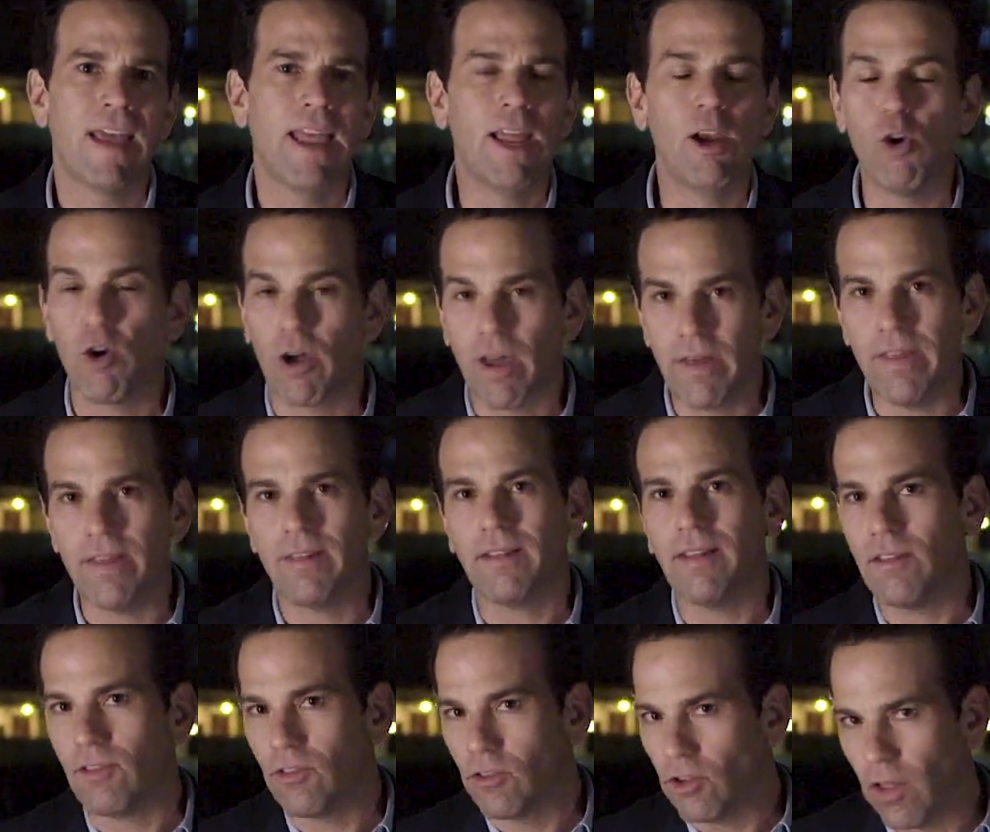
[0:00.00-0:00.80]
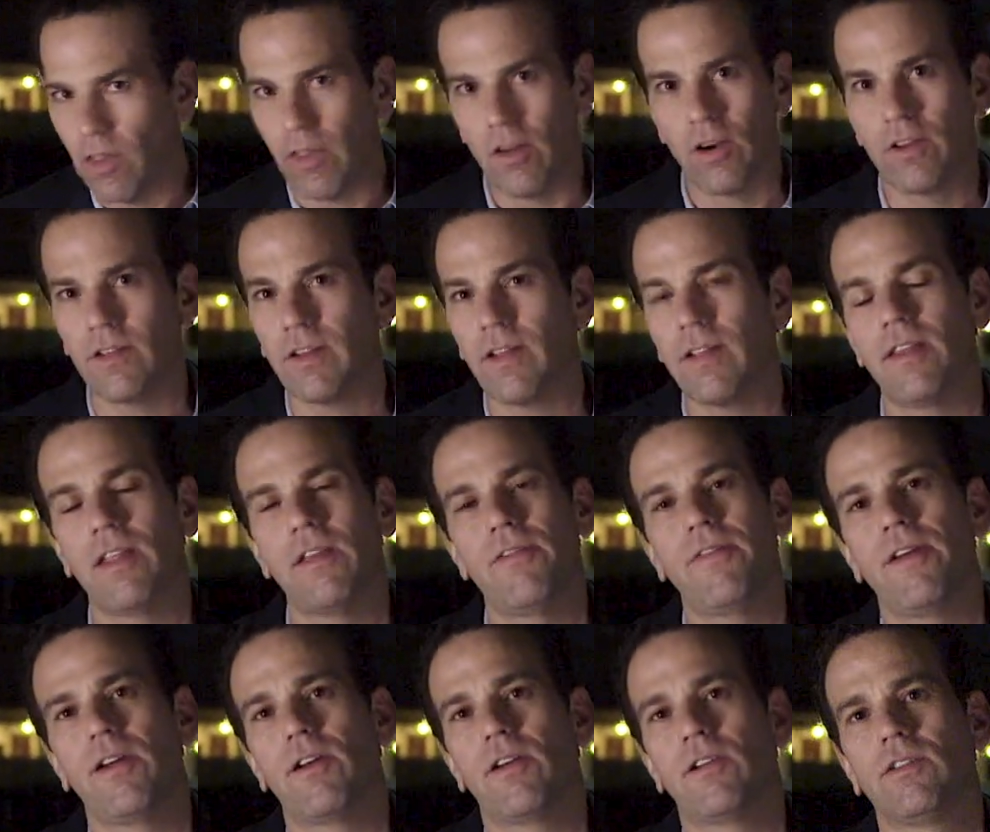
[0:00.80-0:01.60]
Y lo que dicen todos los
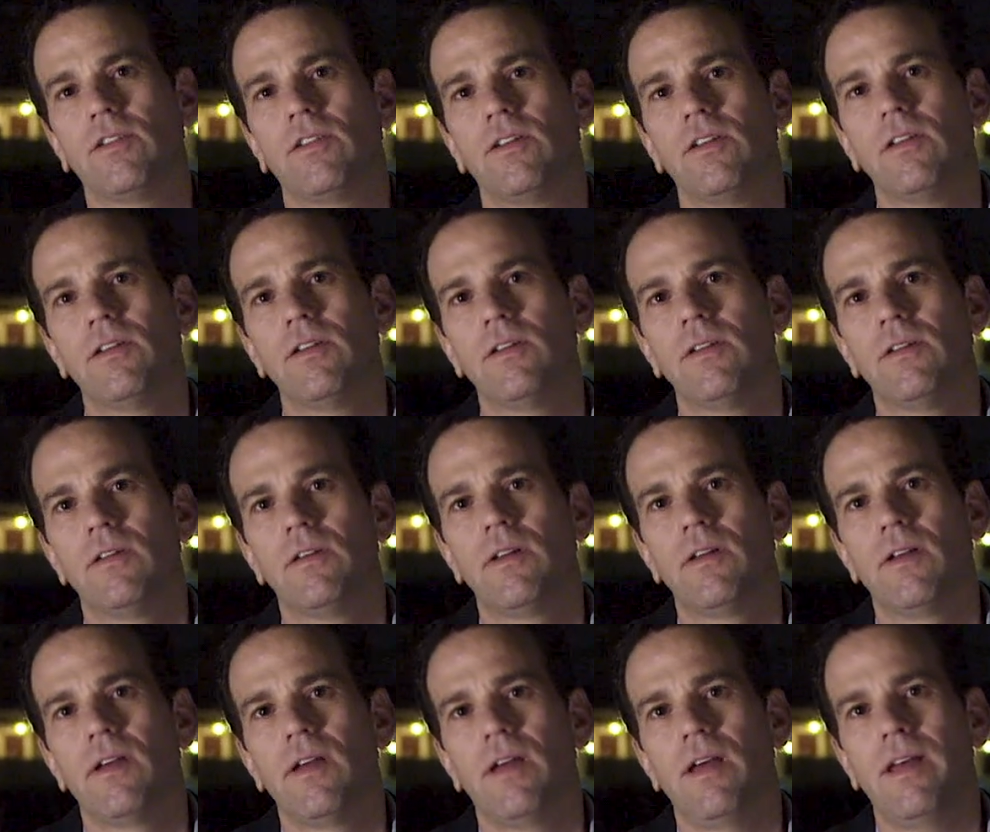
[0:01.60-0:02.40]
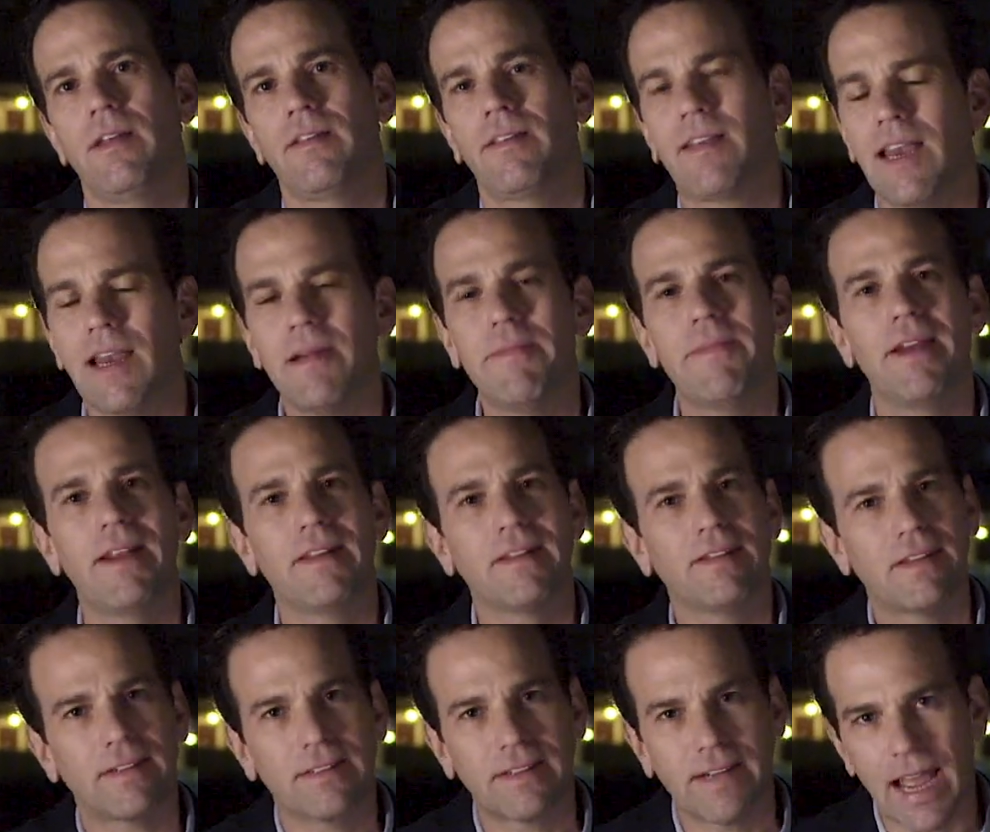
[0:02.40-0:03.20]
científicos es que la
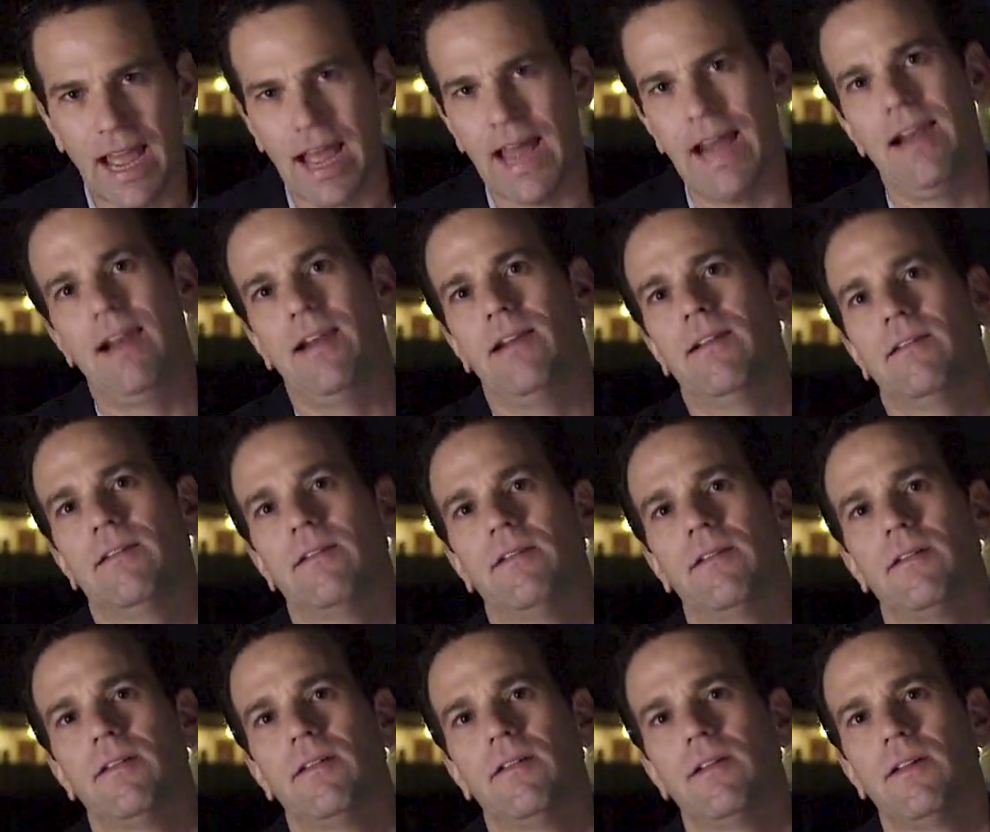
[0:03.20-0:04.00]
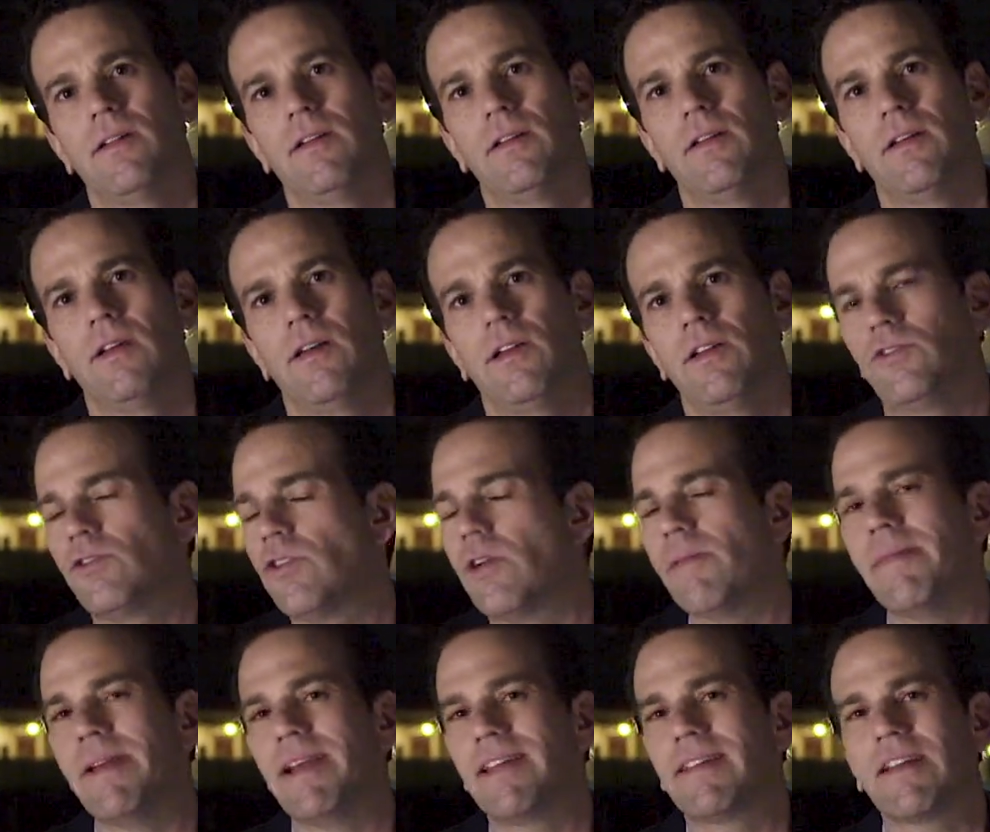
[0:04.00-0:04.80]
amenaza es real, es
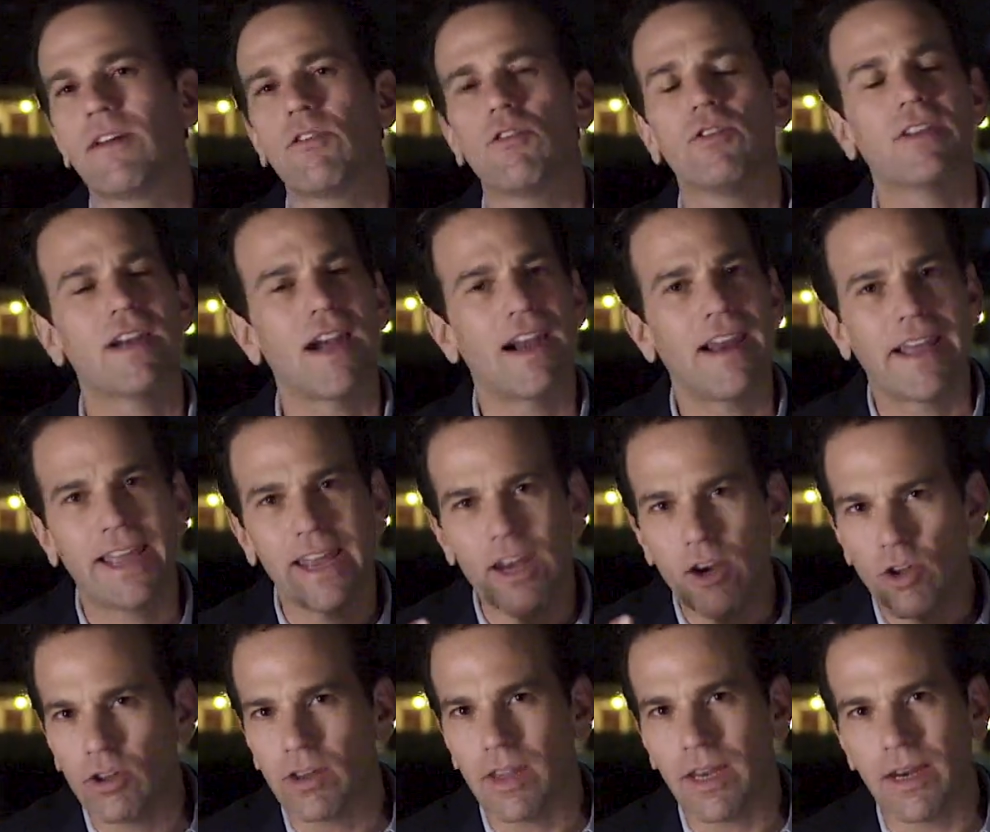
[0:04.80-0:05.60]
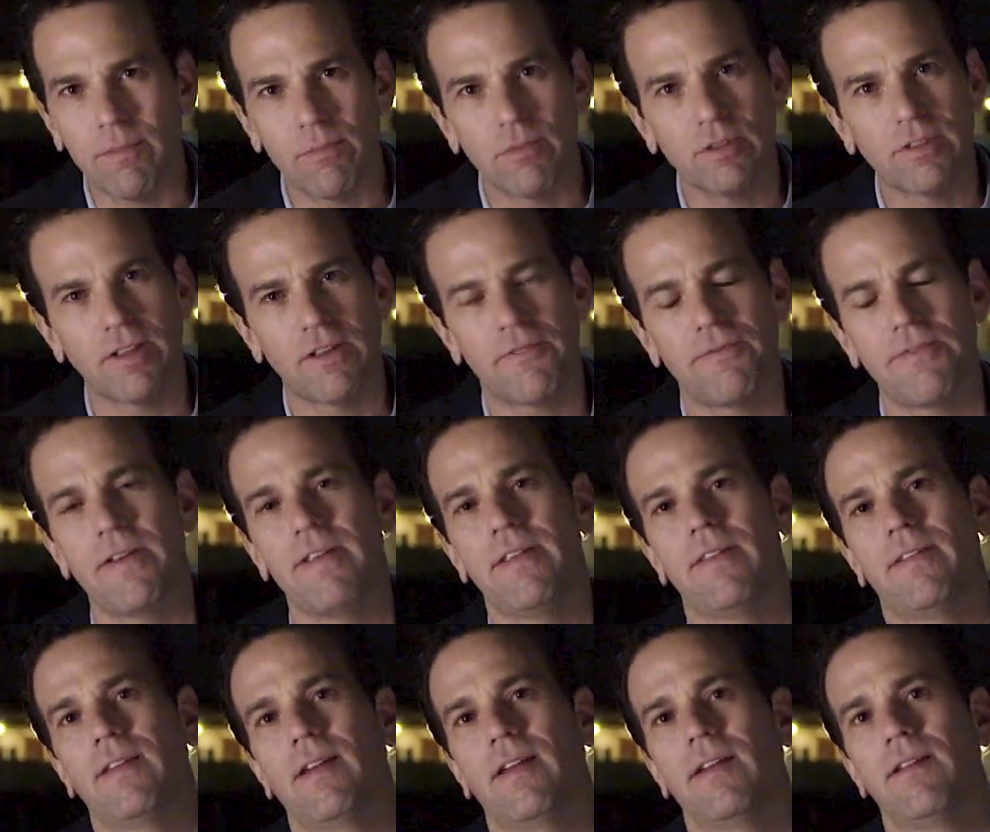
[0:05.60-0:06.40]
una amenaza contra la que no tenemos
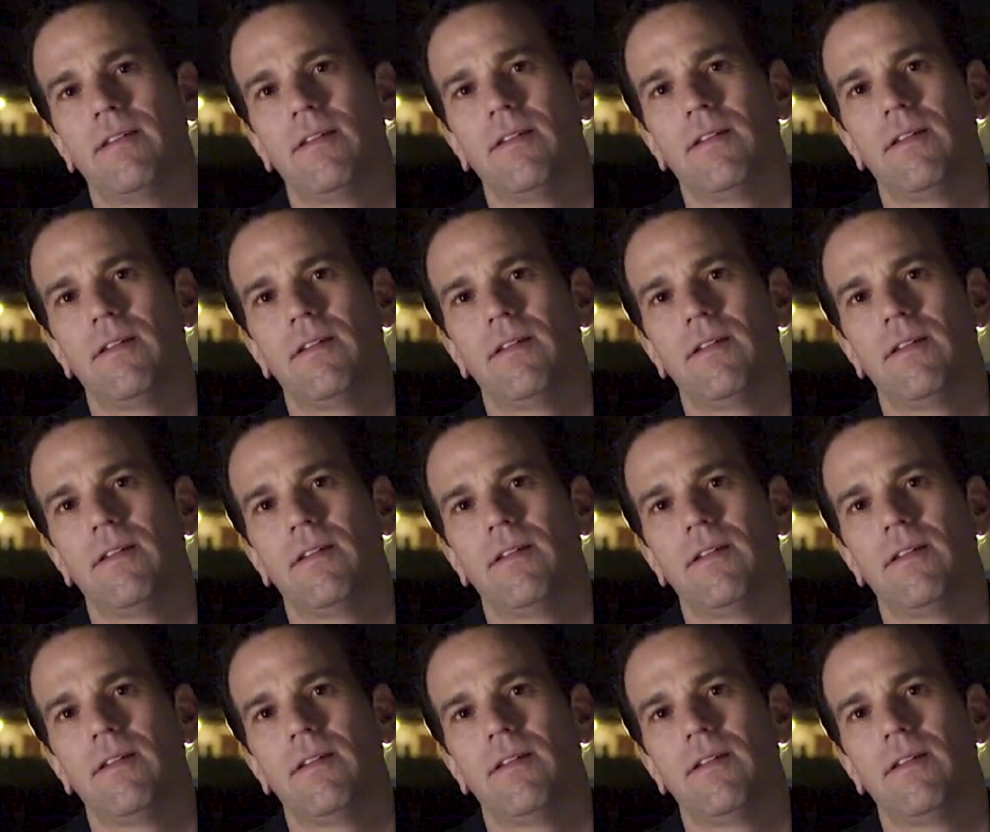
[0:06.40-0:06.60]
defensa.